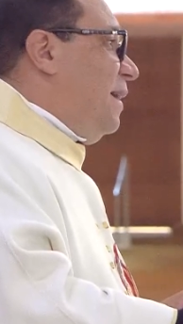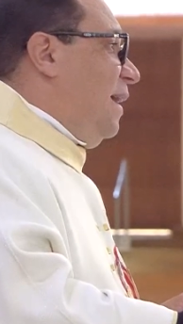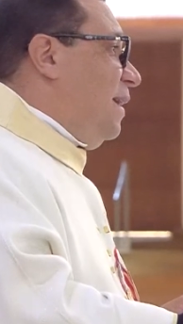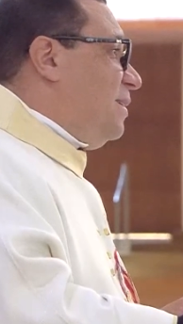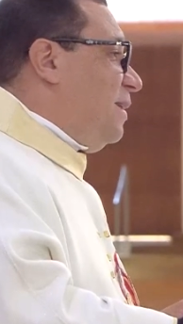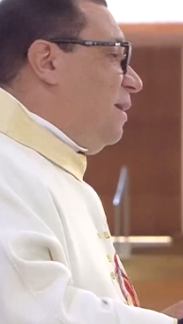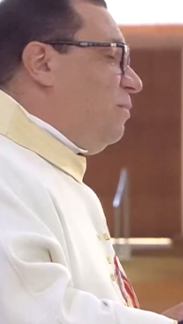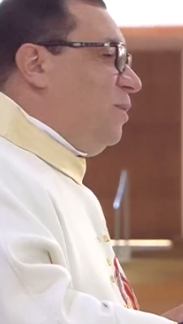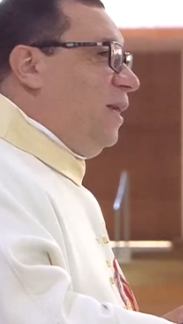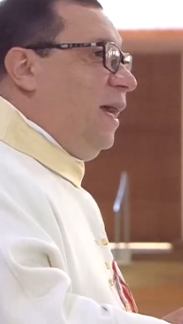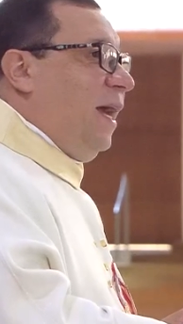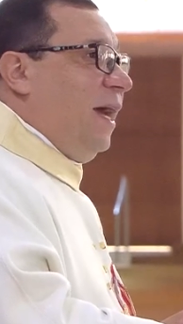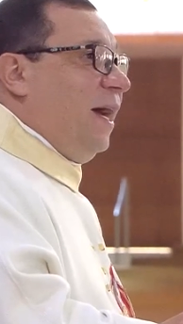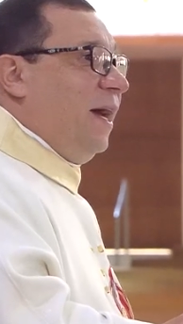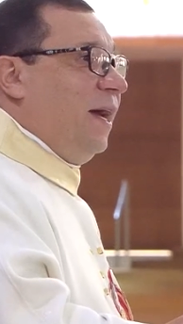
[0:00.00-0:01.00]
esta
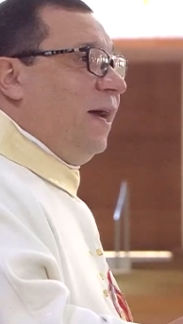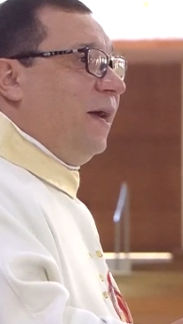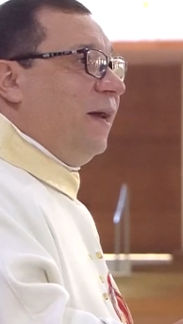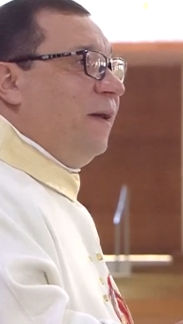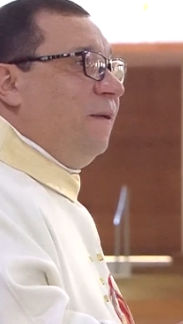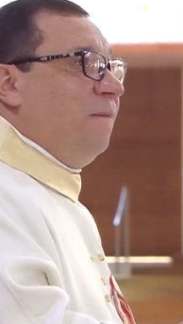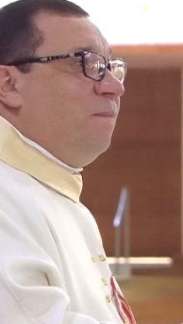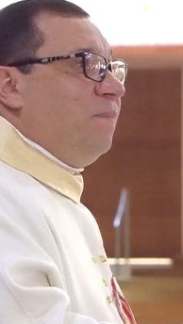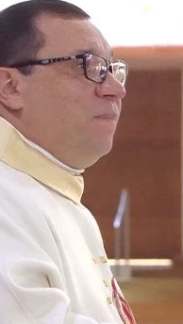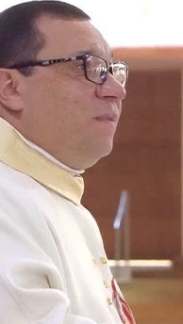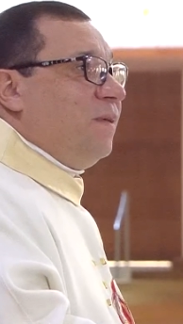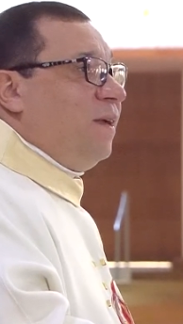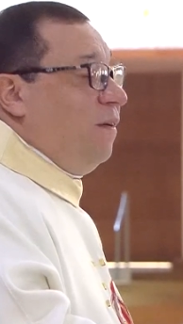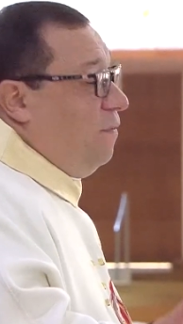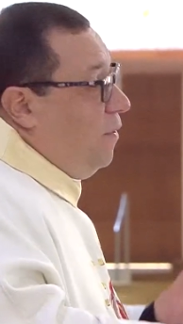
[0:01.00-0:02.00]
mulher
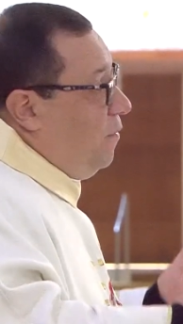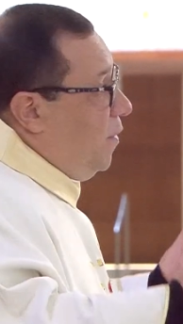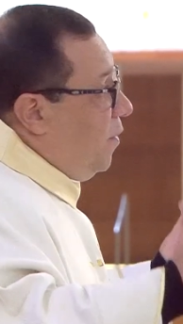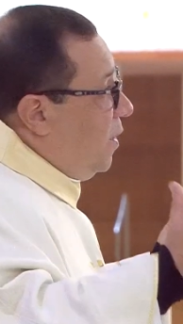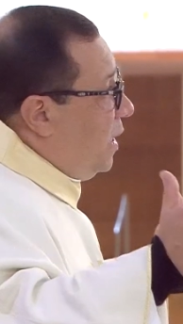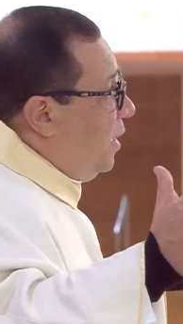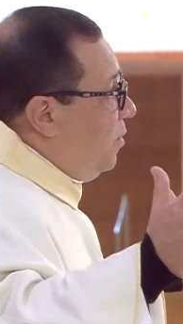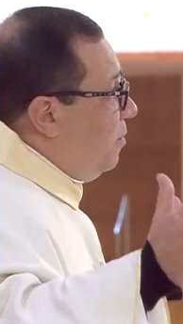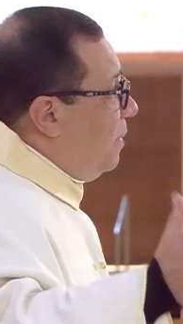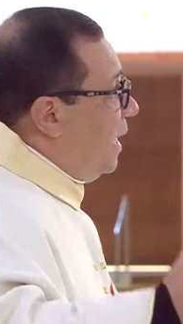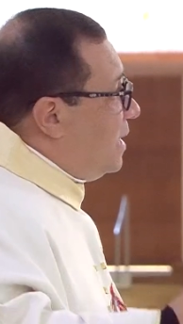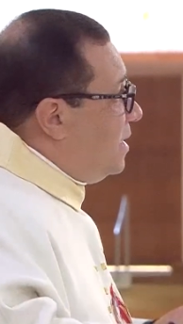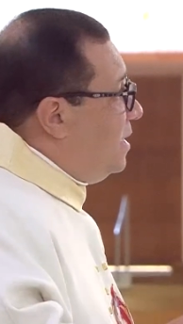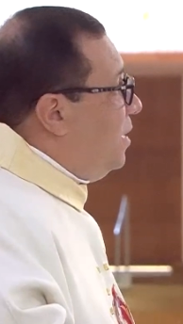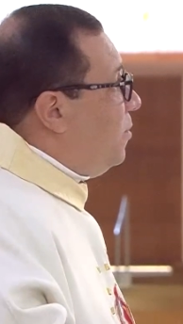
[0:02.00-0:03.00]
que viveu aqui no
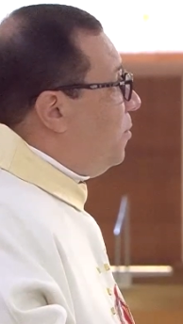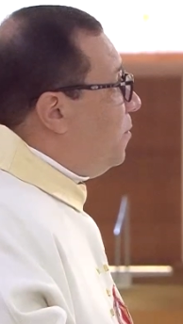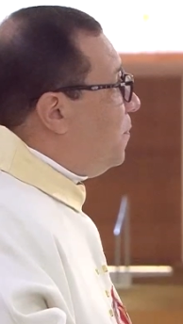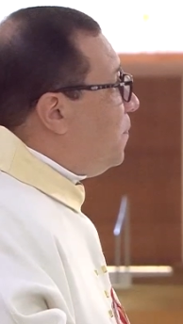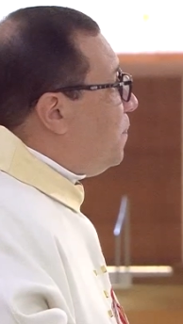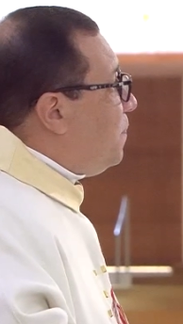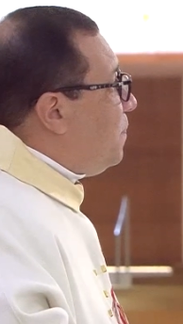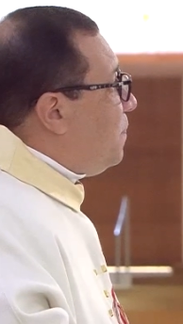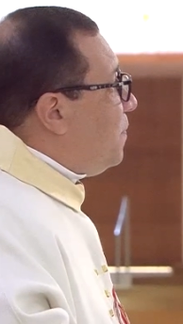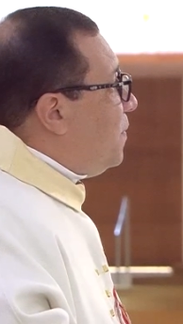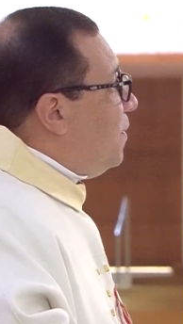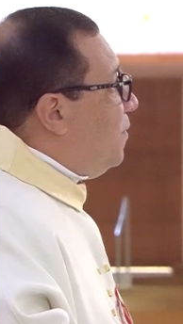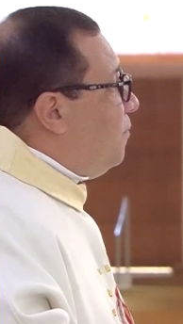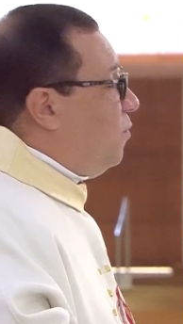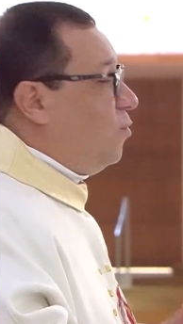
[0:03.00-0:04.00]
Brasil,
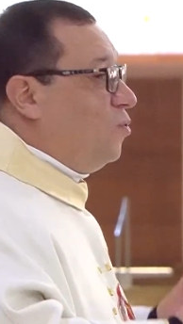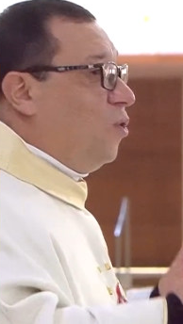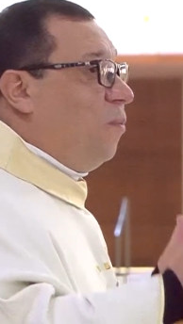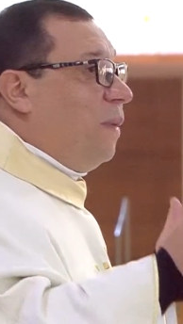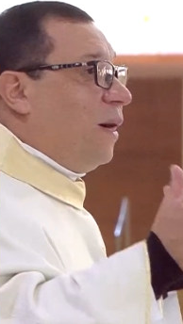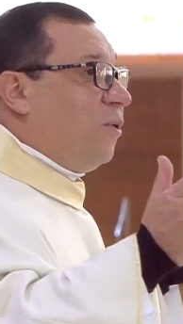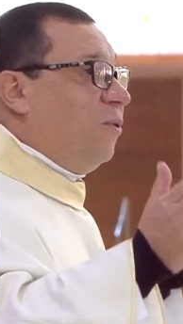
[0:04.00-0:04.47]
fundou uma